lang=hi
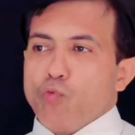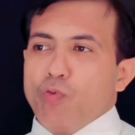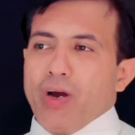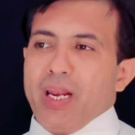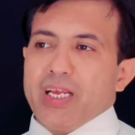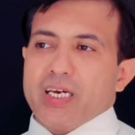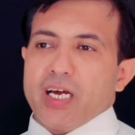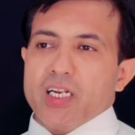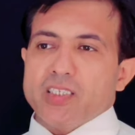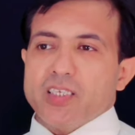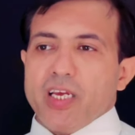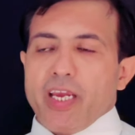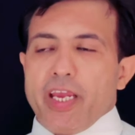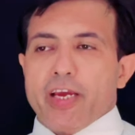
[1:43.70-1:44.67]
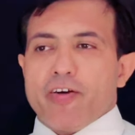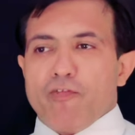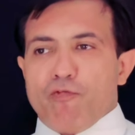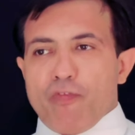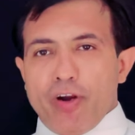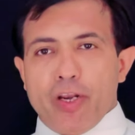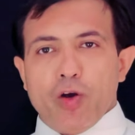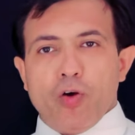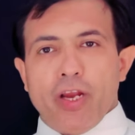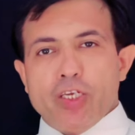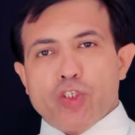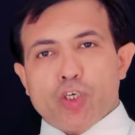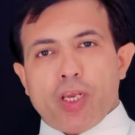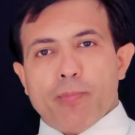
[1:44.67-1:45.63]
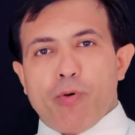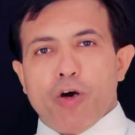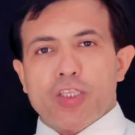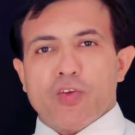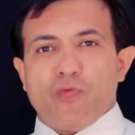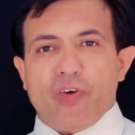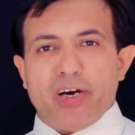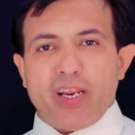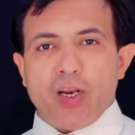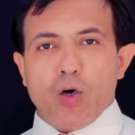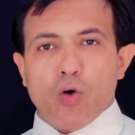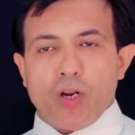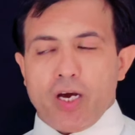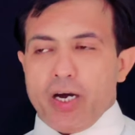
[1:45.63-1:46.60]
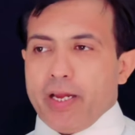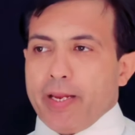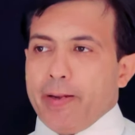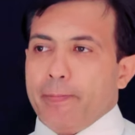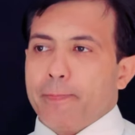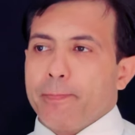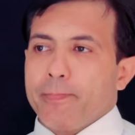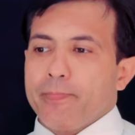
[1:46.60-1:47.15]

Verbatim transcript: वेल कल से एक वीडियो है जो कि बहुत वायरल हो रहा है